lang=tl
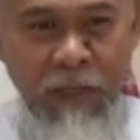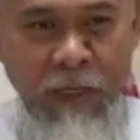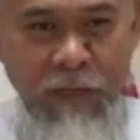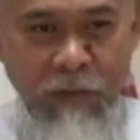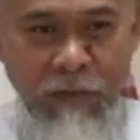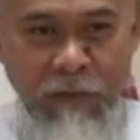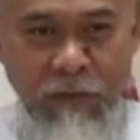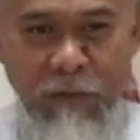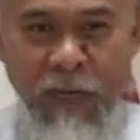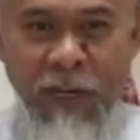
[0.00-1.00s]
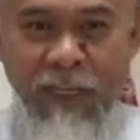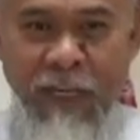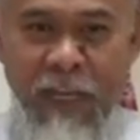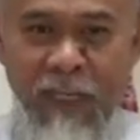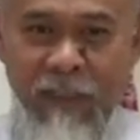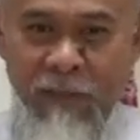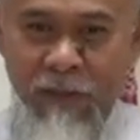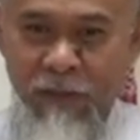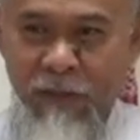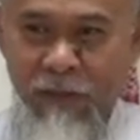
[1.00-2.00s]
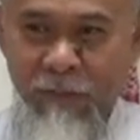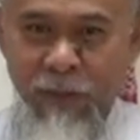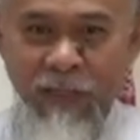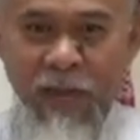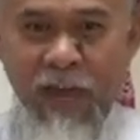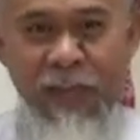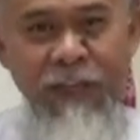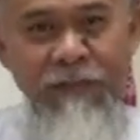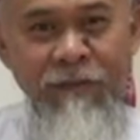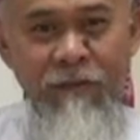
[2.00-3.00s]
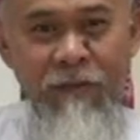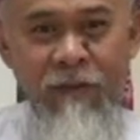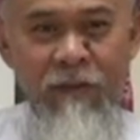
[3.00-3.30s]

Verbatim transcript: uh, yung lalagyan ng pagkain.